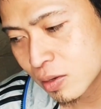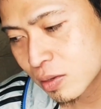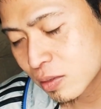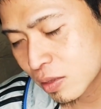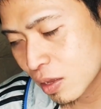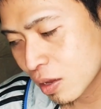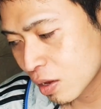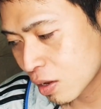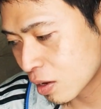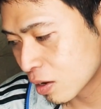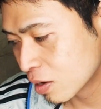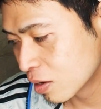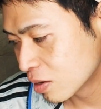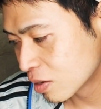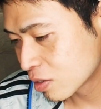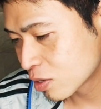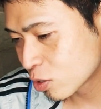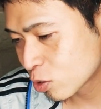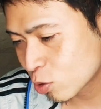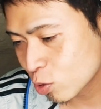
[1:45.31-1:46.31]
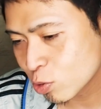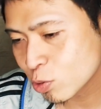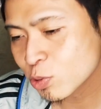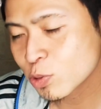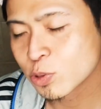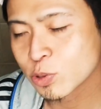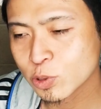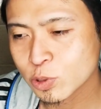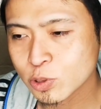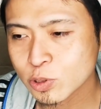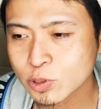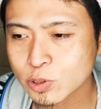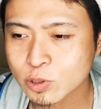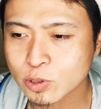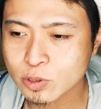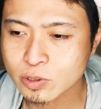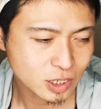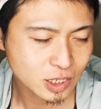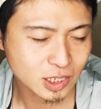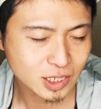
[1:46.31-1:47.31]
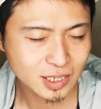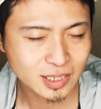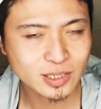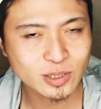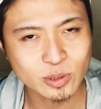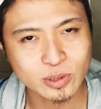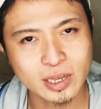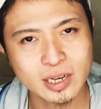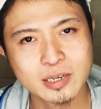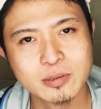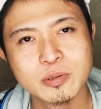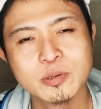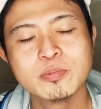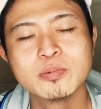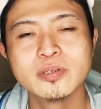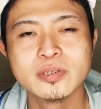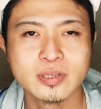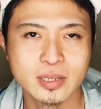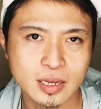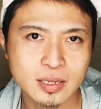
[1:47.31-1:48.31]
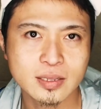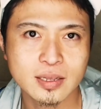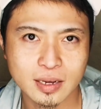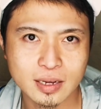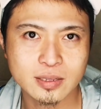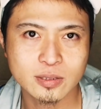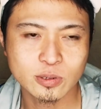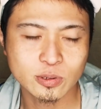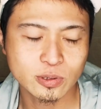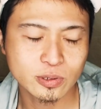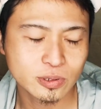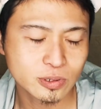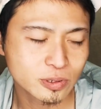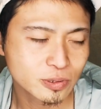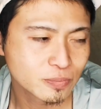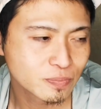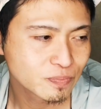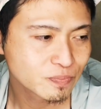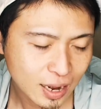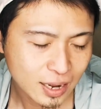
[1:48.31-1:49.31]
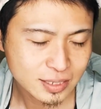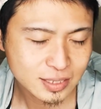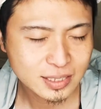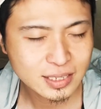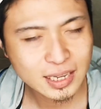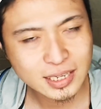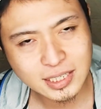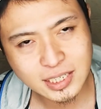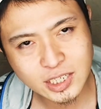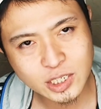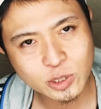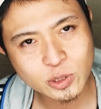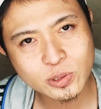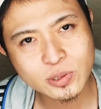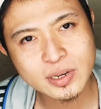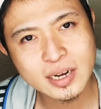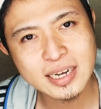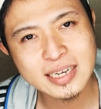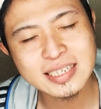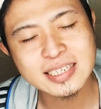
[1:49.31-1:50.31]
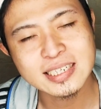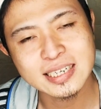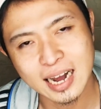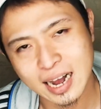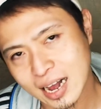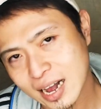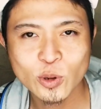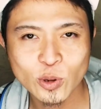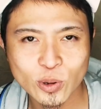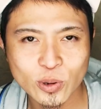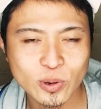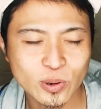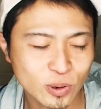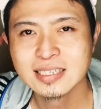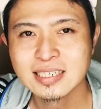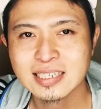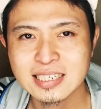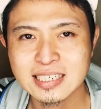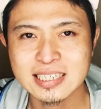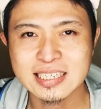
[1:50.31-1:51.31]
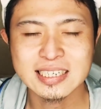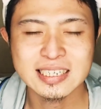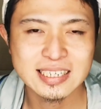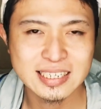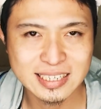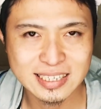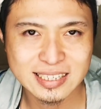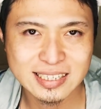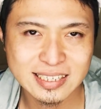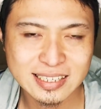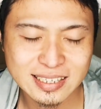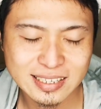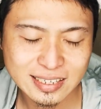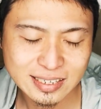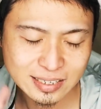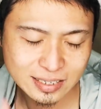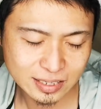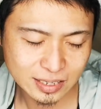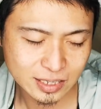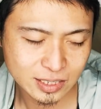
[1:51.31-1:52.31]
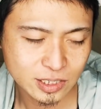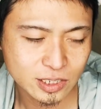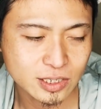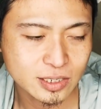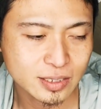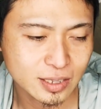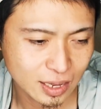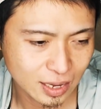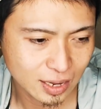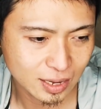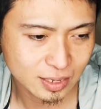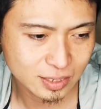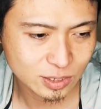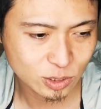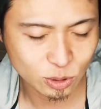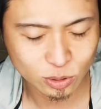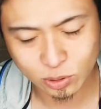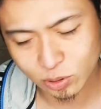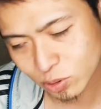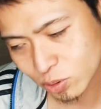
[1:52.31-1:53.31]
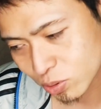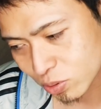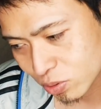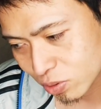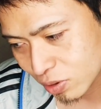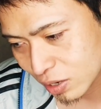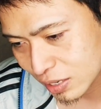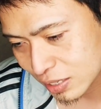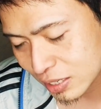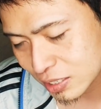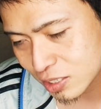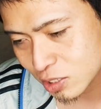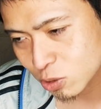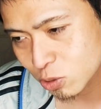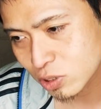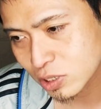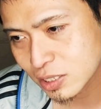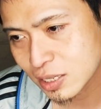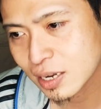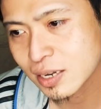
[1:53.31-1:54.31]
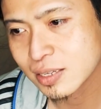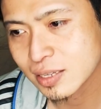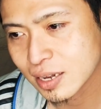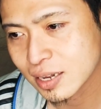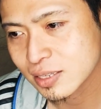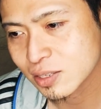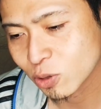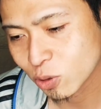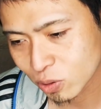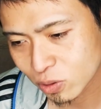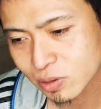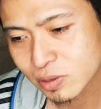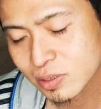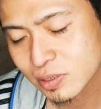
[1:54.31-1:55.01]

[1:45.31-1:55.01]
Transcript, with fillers: で今日の芯となる部分なんだけど発達障害者と死についてちょっとお話をしたいなと